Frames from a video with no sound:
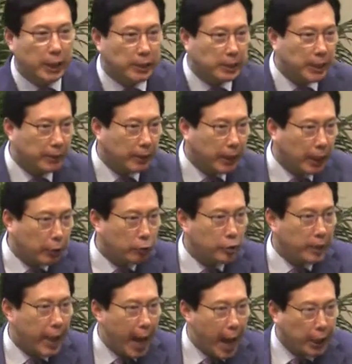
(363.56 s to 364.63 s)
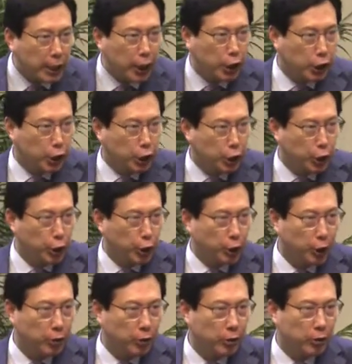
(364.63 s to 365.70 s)
될듯 하면 캣꼬다 거기 걸려드는
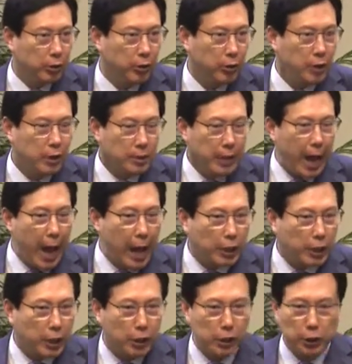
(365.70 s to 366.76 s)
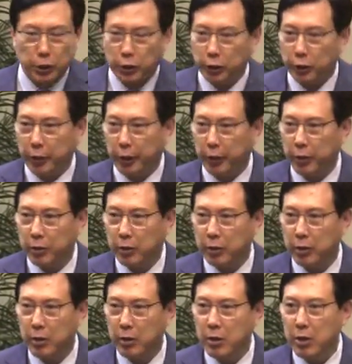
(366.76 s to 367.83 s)
거예요. 다 거기 걸려드는 거예요.
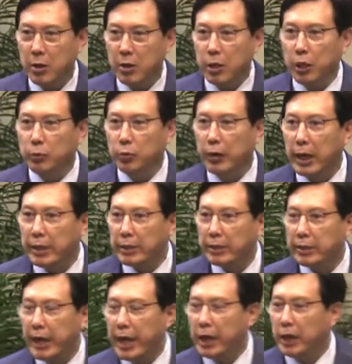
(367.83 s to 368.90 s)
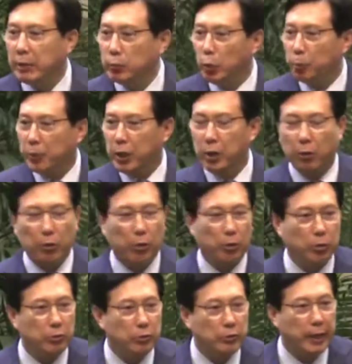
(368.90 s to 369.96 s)
여러분, 우리가 내 이름
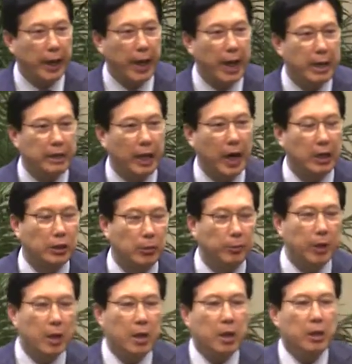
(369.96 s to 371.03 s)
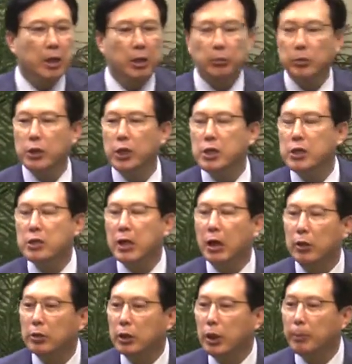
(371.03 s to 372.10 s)
높이려고 내가, 내가 더, 여러분, 이
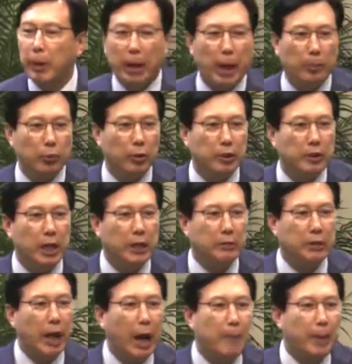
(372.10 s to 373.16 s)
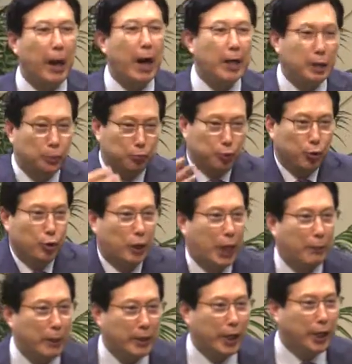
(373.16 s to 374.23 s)
이상 어떻게 배가 불러? 나는 배가, 배가 더
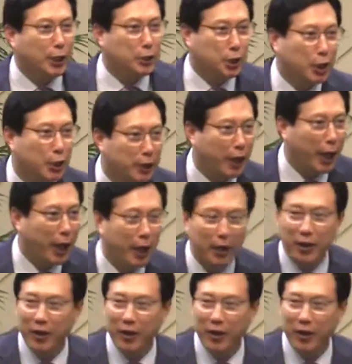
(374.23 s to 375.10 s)
부를까봐 내 걱정인데.